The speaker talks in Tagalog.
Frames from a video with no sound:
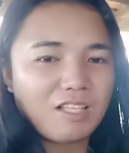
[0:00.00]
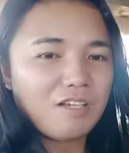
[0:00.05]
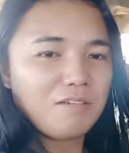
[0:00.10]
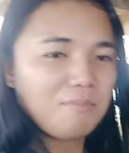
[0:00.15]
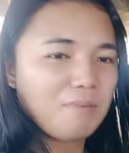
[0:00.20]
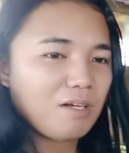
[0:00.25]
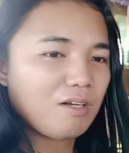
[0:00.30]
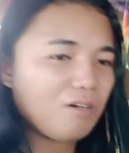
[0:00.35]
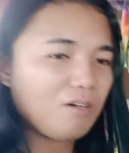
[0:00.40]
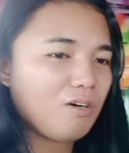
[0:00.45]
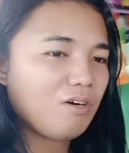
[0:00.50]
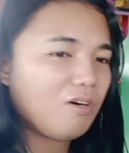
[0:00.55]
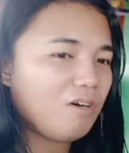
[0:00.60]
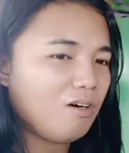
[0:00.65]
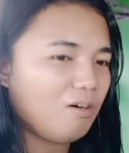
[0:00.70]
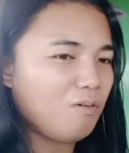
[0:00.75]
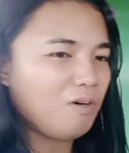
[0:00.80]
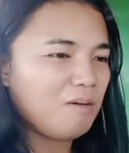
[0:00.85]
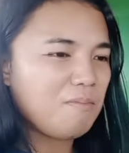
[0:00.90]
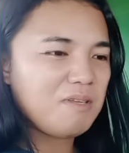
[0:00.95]
magko,
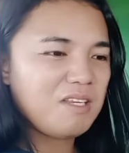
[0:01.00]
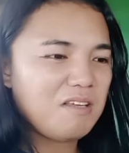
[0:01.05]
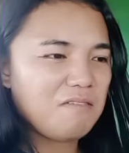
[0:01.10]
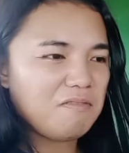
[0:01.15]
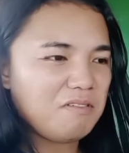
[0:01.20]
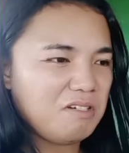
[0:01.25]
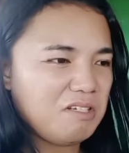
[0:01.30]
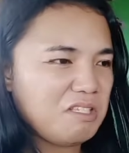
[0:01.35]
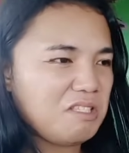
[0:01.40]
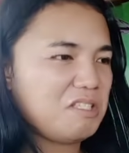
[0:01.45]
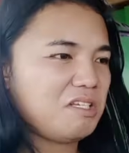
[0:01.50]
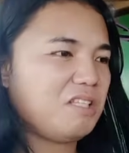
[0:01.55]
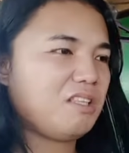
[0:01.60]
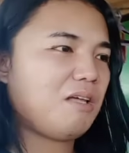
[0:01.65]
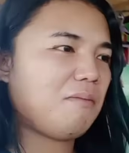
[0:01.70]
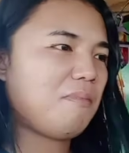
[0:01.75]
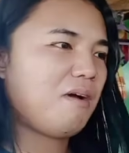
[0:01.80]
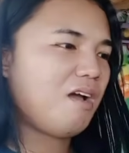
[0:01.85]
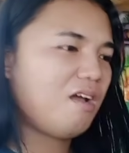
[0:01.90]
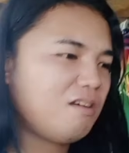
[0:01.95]
whatever street
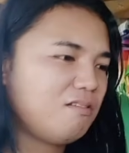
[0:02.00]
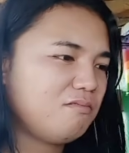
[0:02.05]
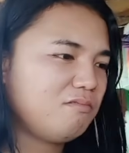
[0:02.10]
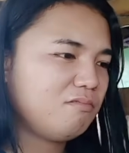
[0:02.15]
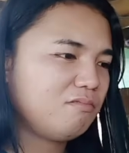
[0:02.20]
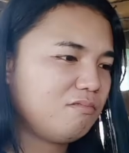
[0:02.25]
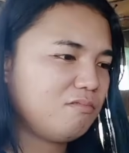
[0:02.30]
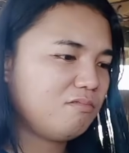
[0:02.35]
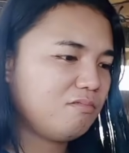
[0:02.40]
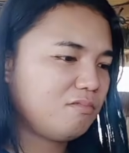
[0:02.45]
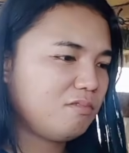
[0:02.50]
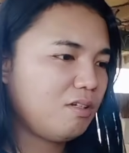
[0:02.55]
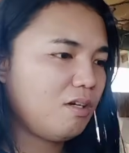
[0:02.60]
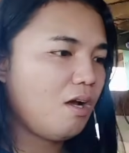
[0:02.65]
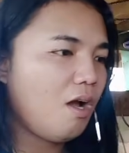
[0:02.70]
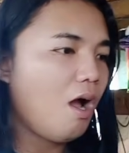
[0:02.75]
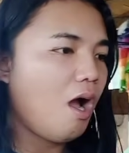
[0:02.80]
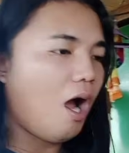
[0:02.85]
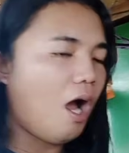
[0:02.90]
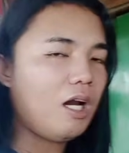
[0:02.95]
ang.
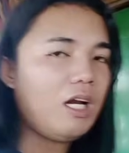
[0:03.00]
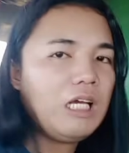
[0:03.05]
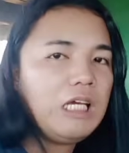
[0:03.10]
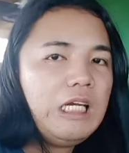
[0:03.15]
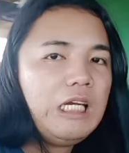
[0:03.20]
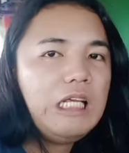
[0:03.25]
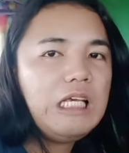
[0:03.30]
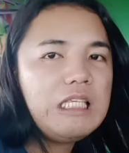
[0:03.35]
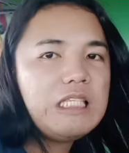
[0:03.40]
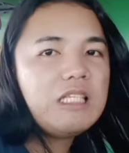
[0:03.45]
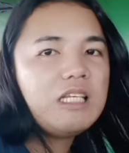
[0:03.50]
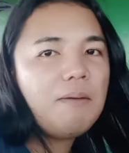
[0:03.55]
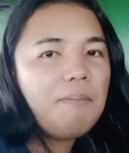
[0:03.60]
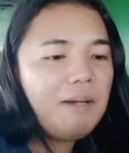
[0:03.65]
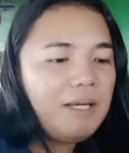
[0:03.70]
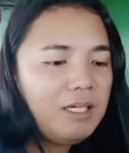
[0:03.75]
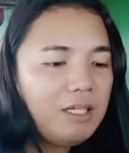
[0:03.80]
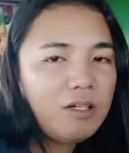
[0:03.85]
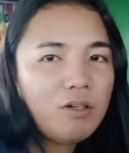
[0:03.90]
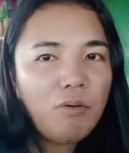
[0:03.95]
Hala, hilisin na ba
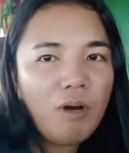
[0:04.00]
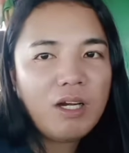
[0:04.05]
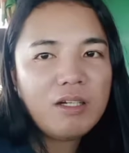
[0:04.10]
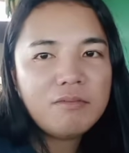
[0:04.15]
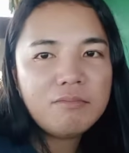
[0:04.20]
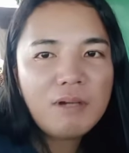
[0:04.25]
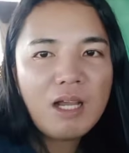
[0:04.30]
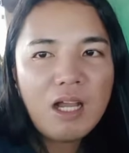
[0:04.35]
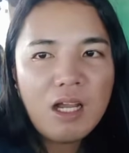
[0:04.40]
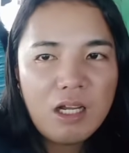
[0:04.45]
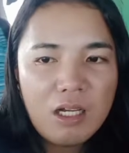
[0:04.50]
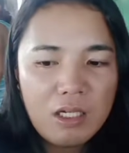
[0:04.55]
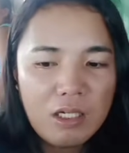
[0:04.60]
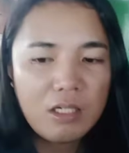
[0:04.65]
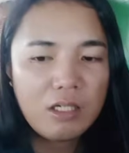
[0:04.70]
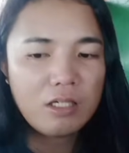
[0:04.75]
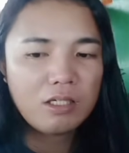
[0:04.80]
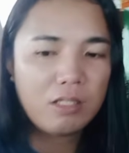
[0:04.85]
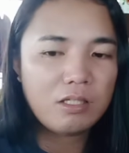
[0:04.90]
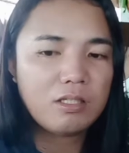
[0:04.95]
ining kuan ma?
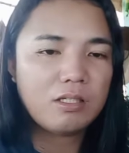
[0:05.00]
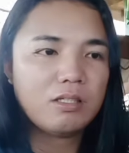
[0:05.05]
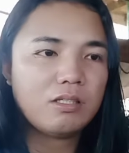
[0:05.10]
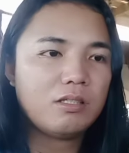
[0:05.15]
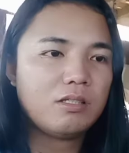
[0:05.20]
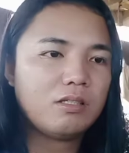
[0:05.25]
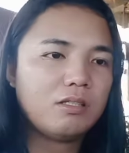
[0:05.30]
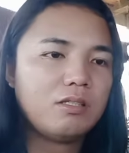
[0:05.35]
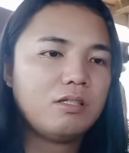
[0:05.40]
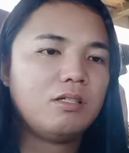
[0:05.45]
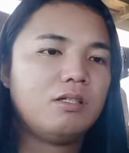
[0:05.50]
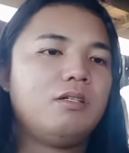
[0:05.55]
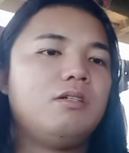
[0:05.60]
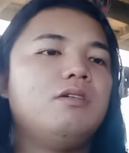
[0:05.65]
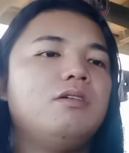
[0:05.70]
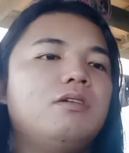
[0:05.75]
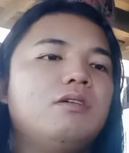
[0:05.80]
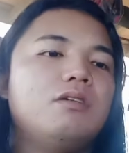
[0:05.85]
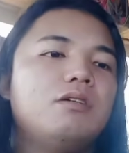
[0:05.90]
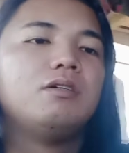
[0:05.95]
Ilis
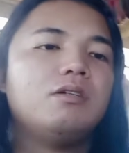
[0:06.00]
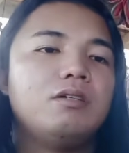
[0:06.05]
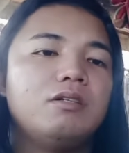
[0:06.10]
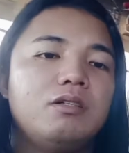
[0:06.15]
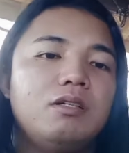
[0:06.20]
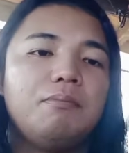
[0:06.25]
na dyan. Dito